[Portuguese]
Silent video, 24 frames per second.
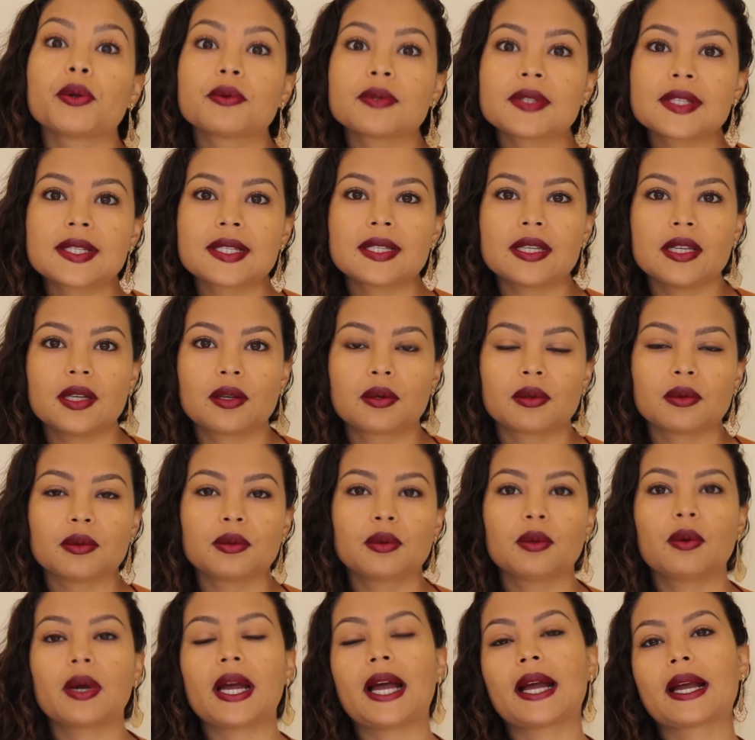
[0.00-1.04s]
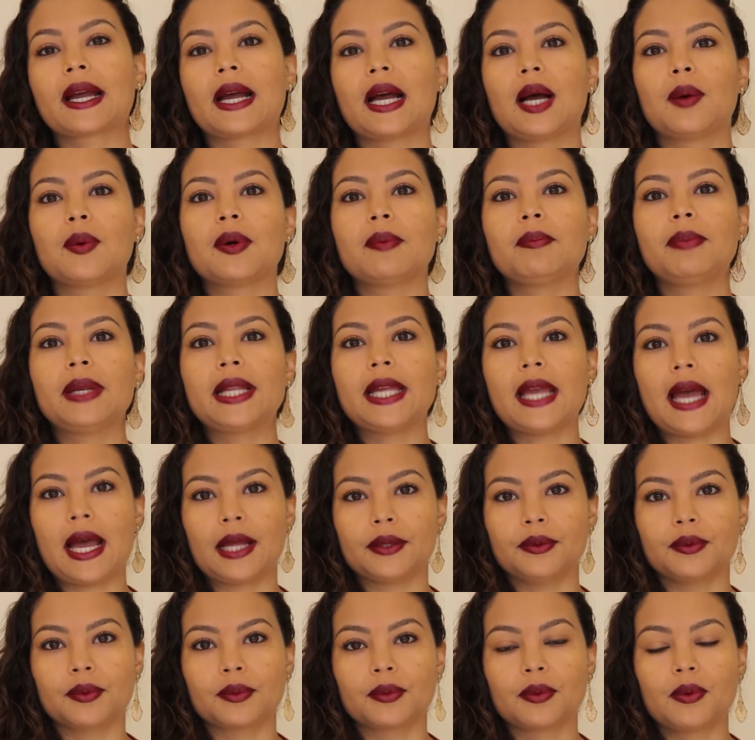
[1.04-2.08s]
um ciclo do cacau
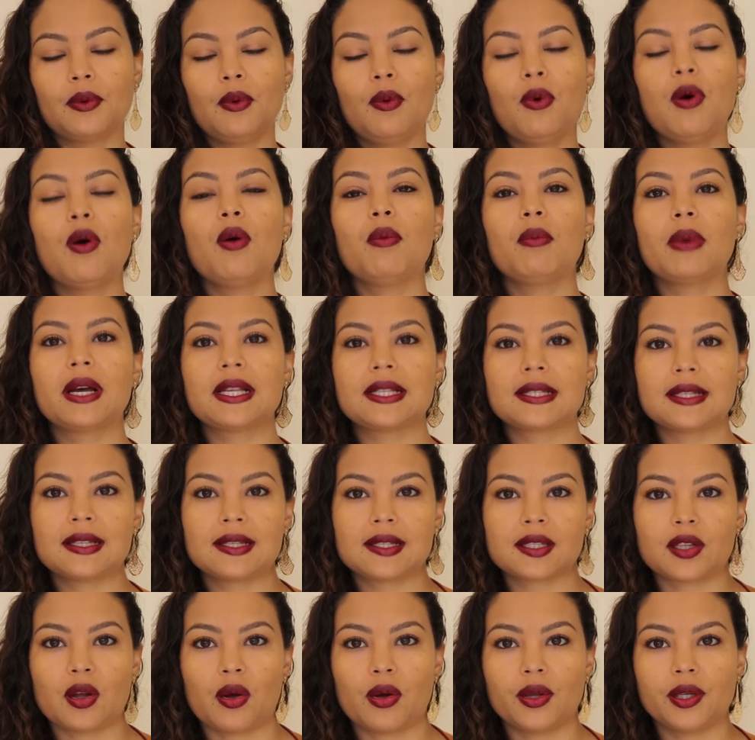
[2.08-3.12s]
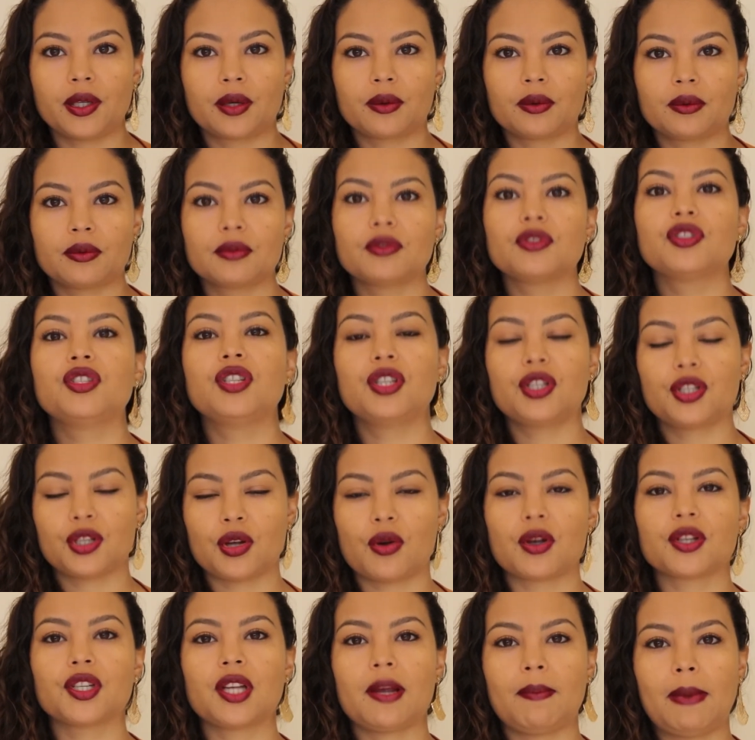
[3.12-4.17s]
ampliado, o romance histórico de
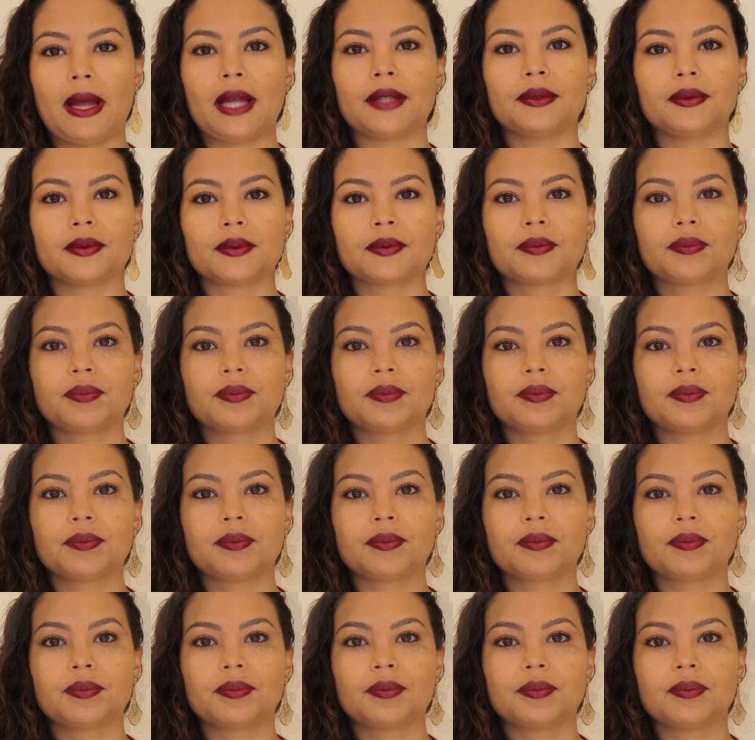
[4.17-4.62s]
Jorge Amado.